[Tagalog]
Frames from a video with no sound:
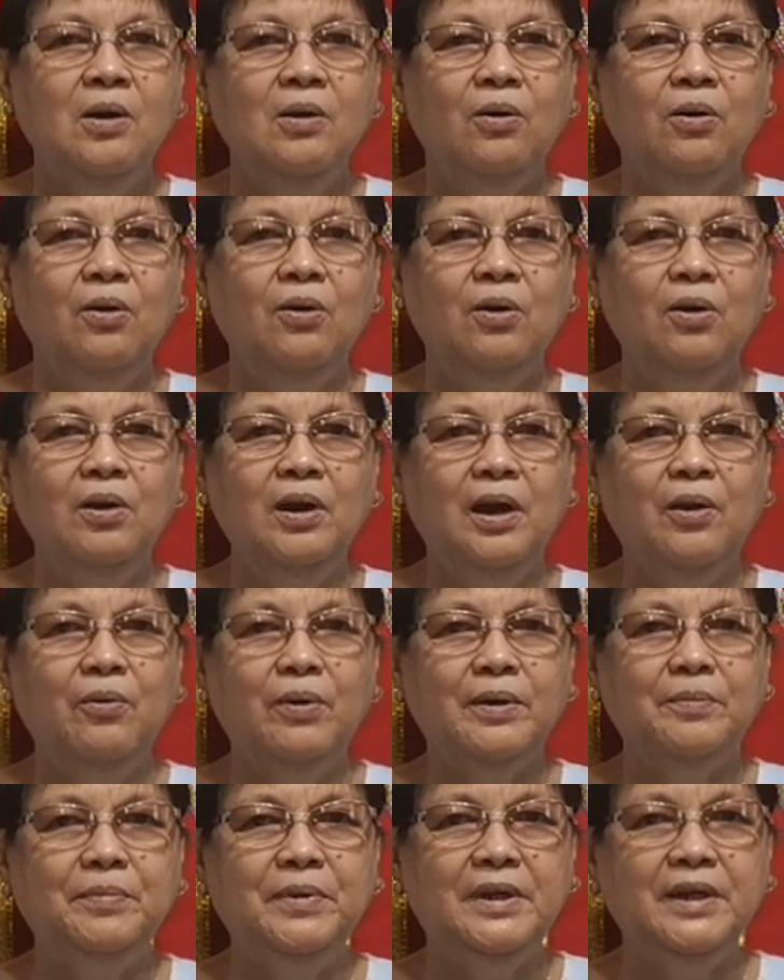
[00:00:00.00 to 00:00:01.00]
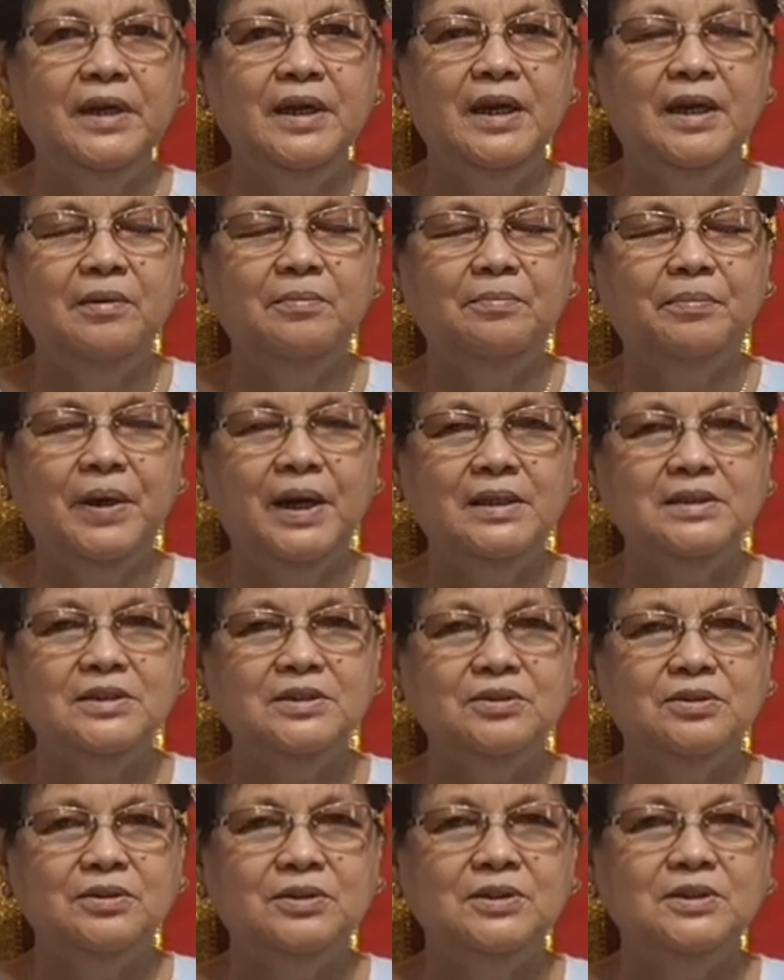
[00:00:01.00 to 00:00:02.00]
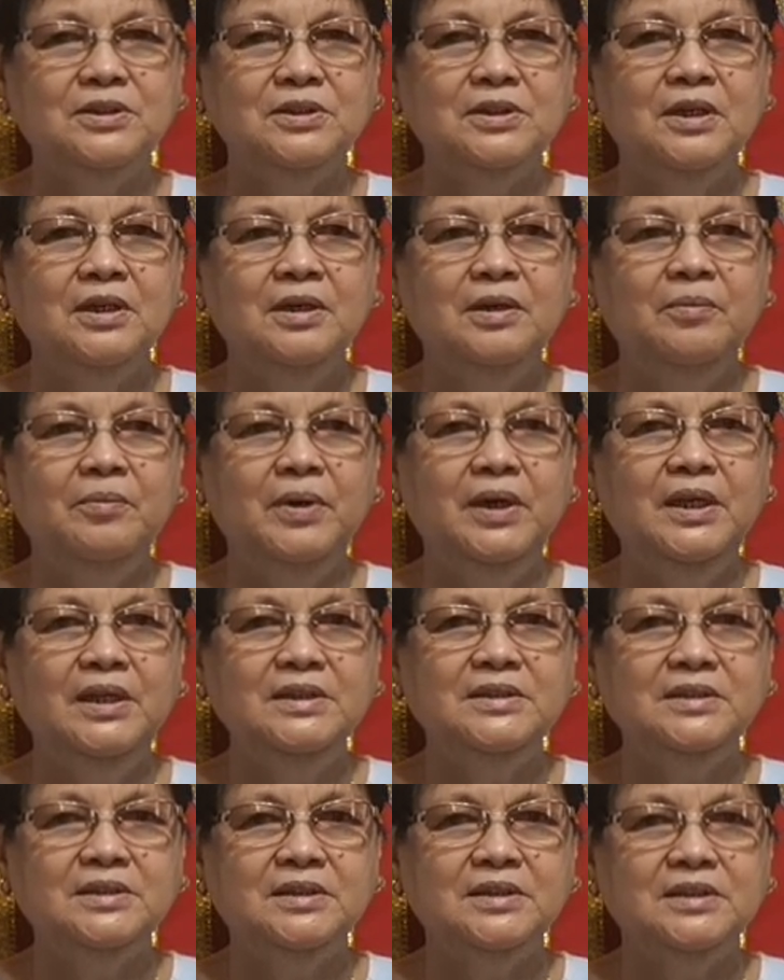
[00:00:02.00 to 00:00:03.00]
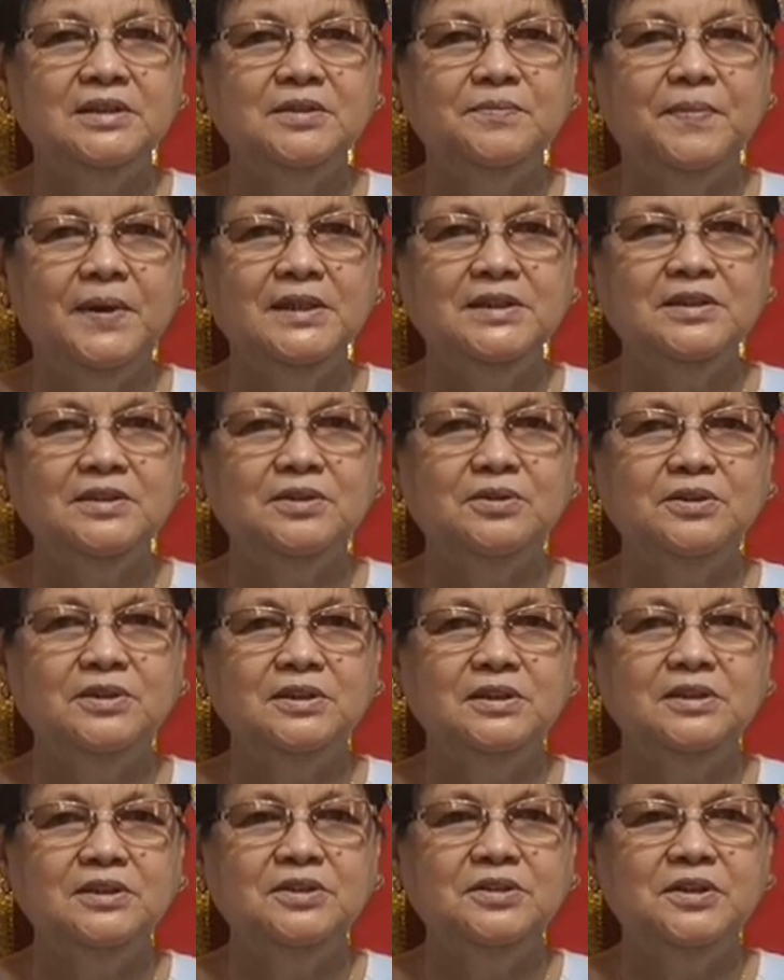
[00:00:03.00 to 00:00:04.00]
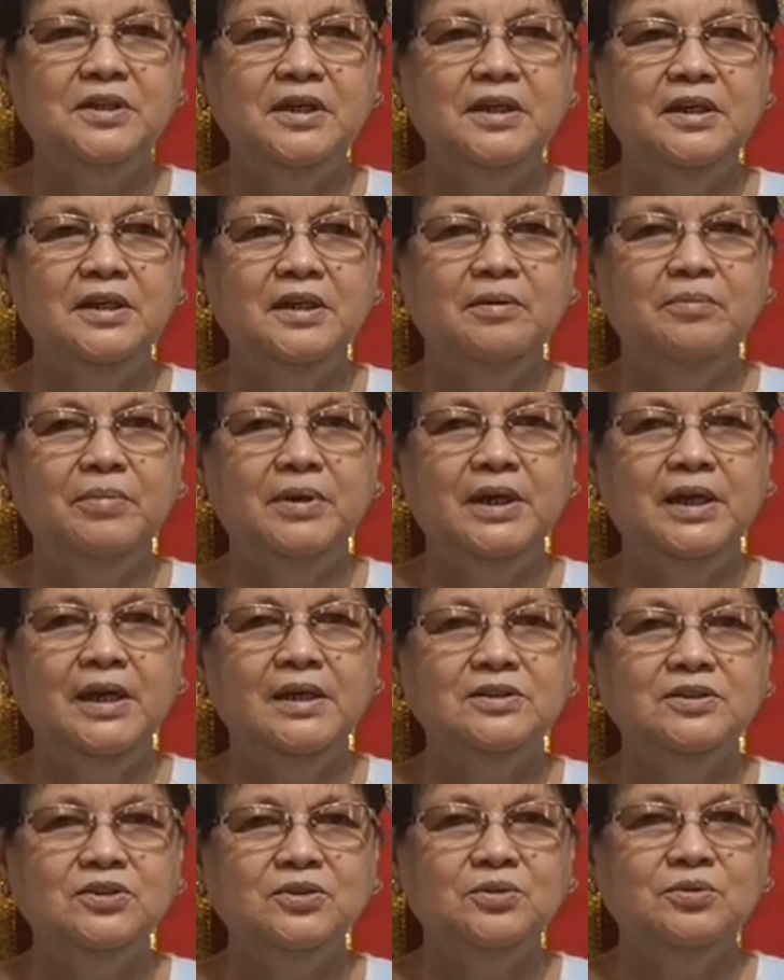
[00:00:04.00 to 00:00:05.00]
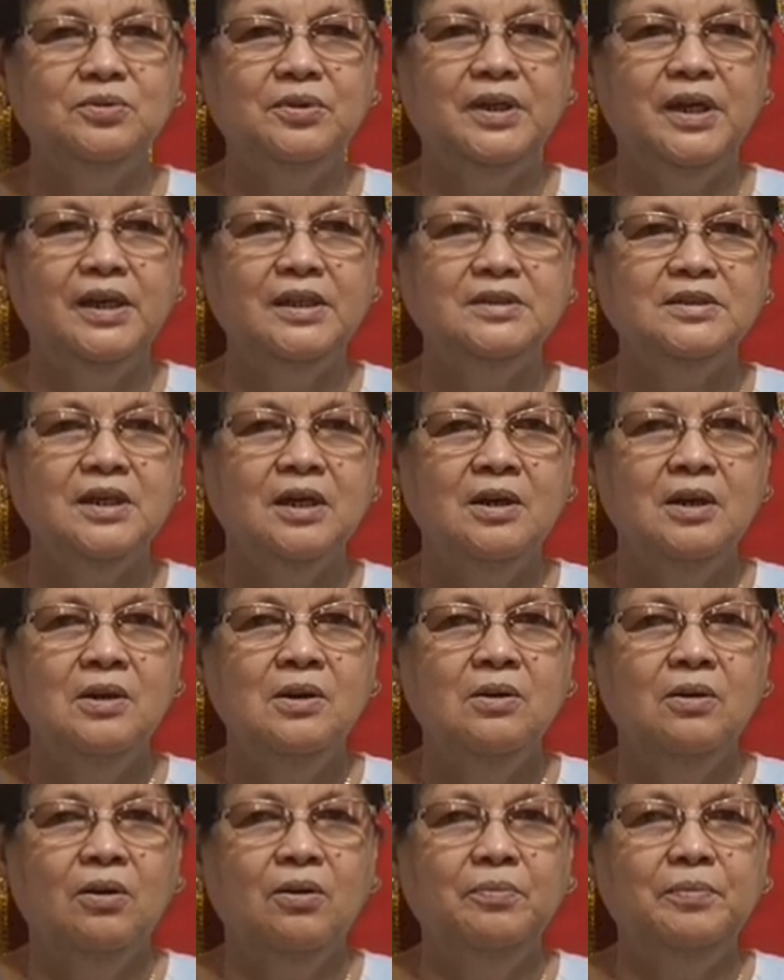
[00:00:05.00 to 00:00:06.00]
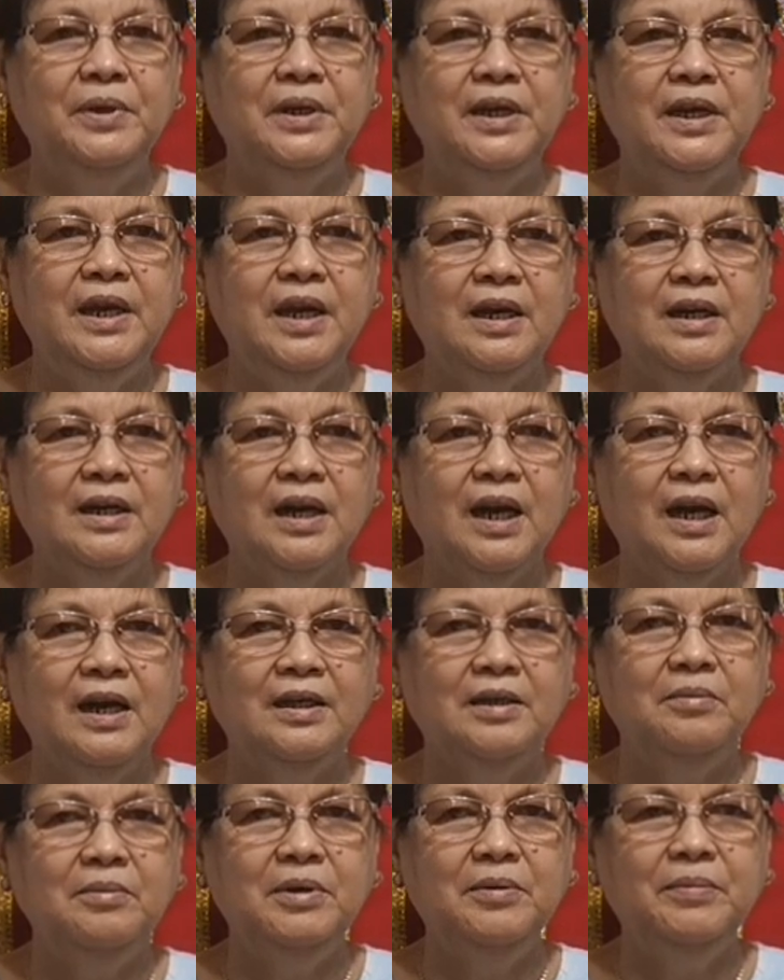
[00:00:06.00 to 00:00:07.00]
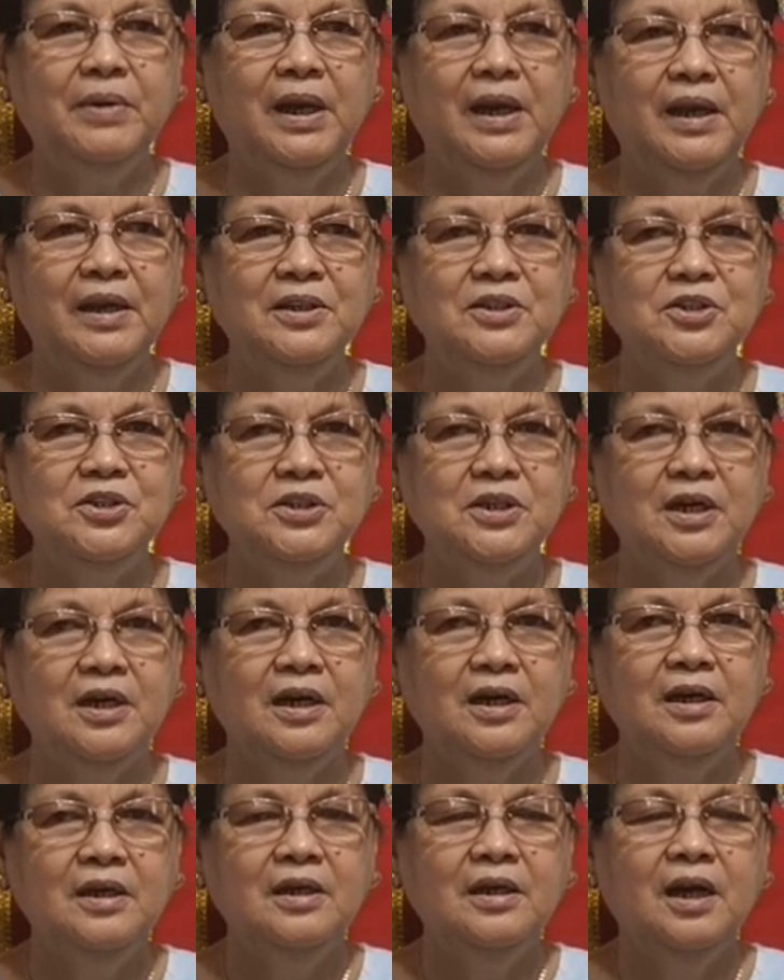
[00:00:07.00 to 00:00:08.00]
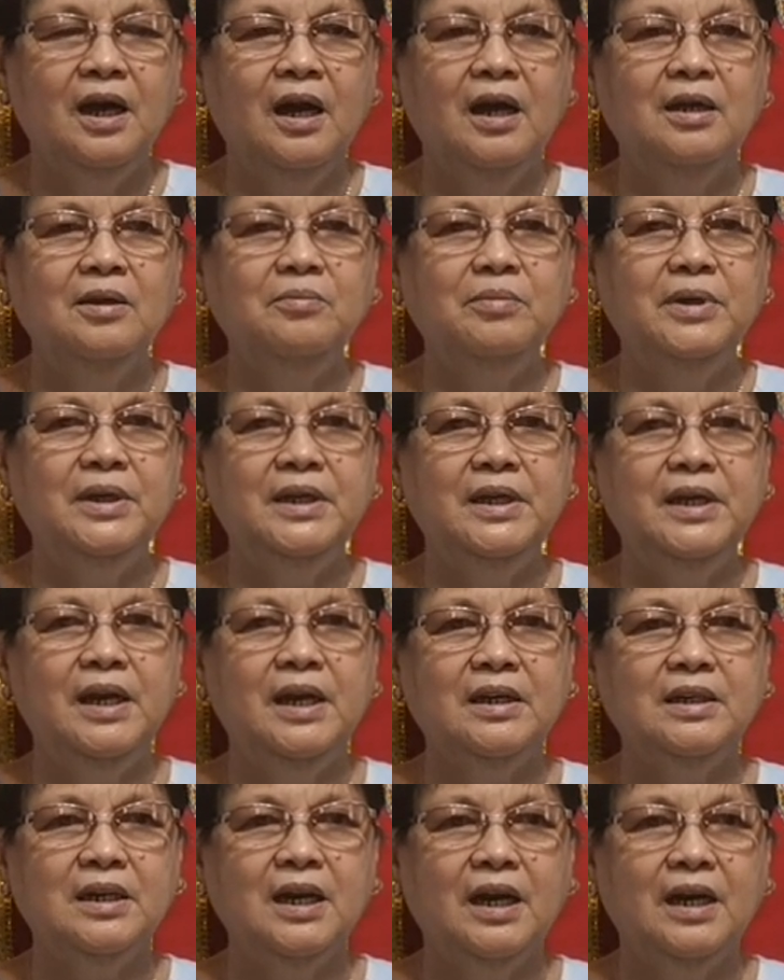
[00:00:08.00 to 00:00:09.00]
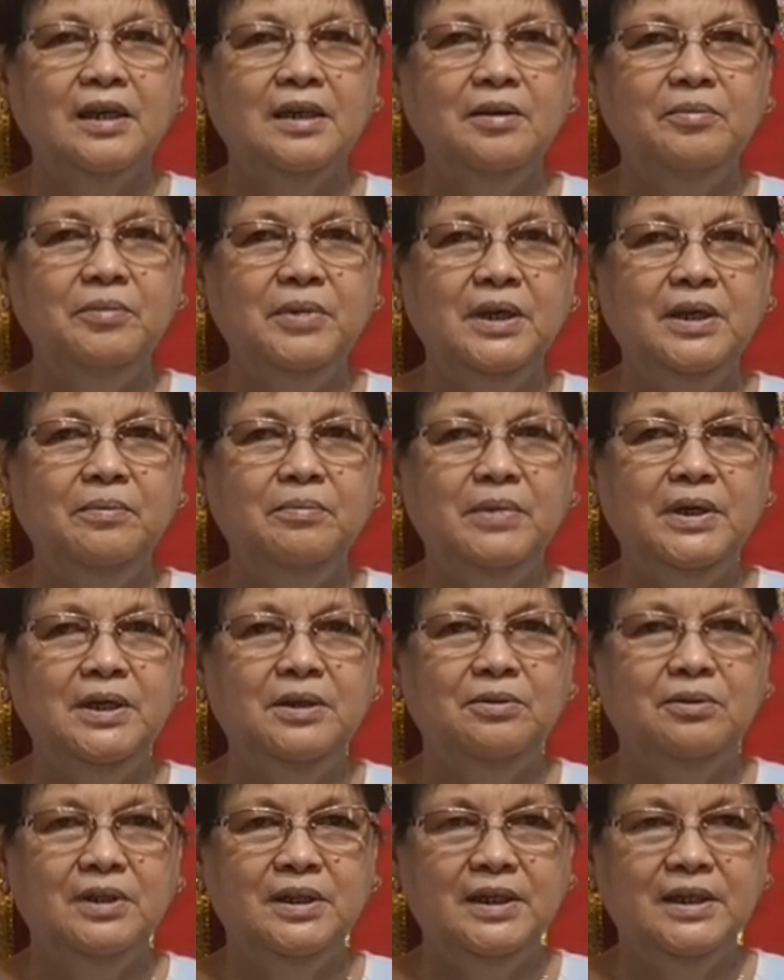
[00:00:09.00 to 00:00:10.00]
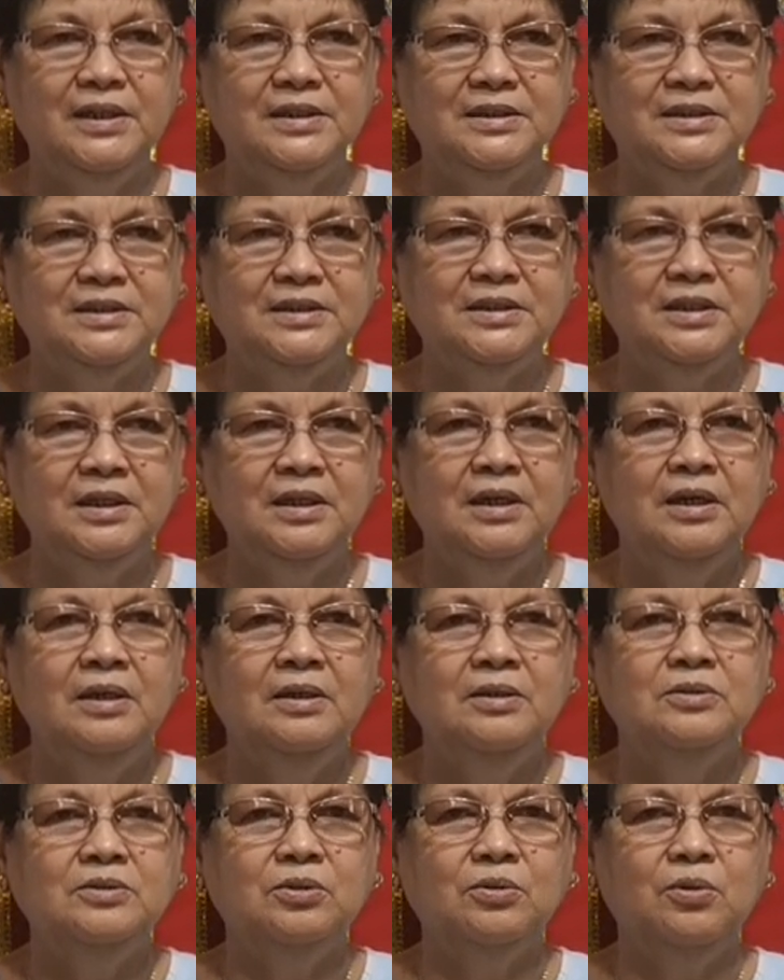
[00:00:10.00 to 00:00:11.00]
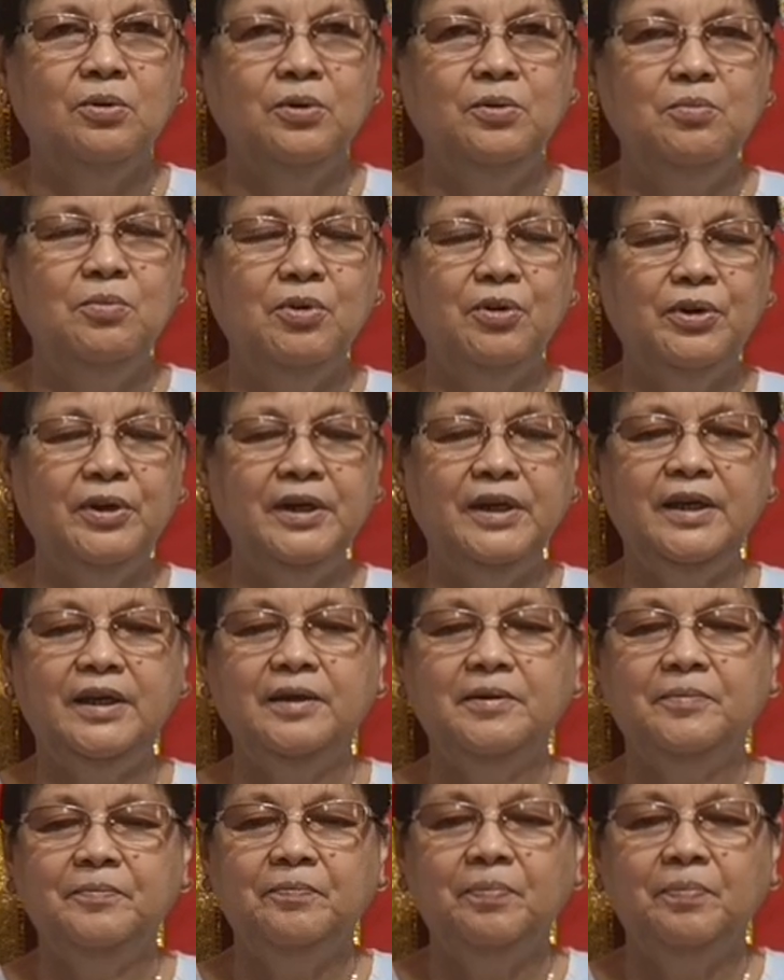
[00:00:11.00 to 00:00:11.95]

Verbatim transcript: all our Berean pastors, ministers, pastors in training, Berean students of Berea Academy Malaysia, and Berea Academy Middle East. So good morning.